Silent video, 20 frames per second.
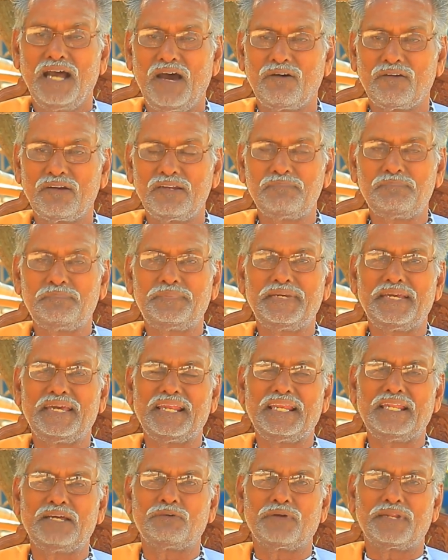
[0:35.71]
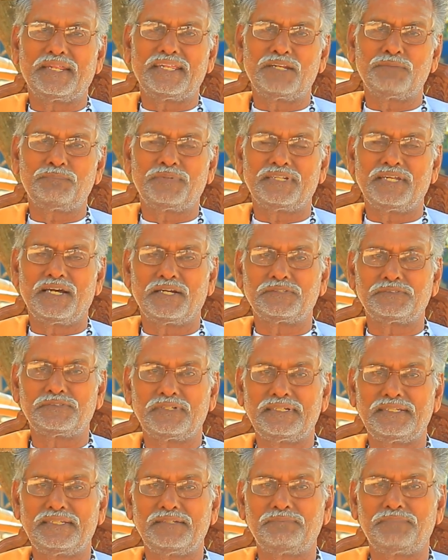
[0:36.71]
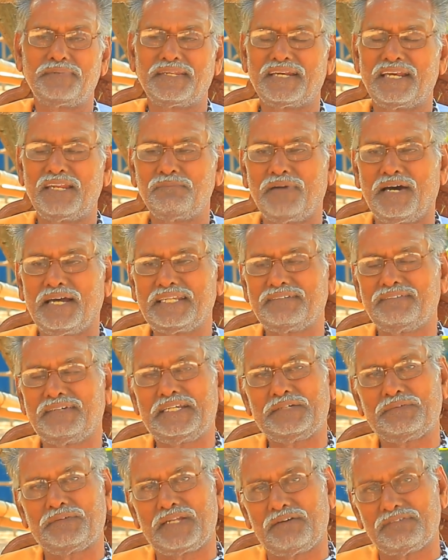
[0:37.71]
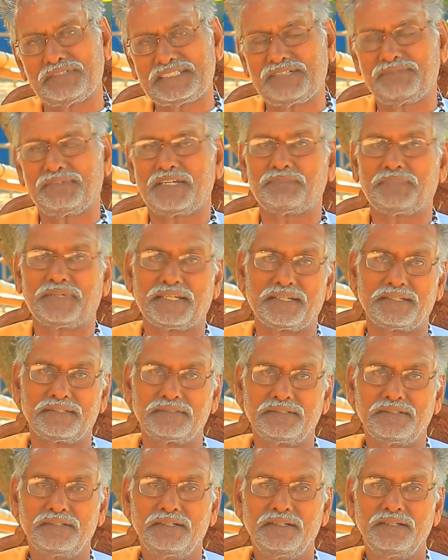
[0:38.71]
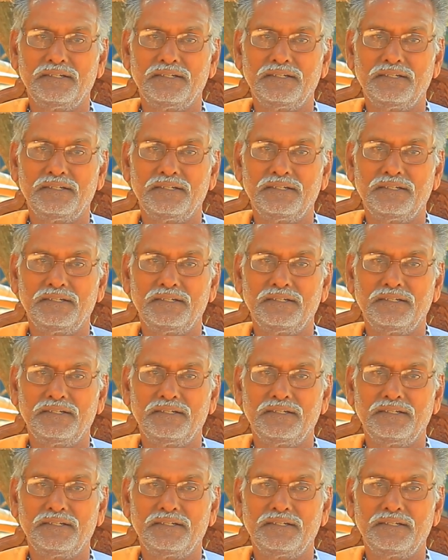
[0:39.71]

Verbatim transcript: அவர்கள் பேரில் குறை இருப்பதாக சொல்லி பேர்களை மாற்ற வேண்டிய ஒரு அவசியம் ஏற்படுகிறது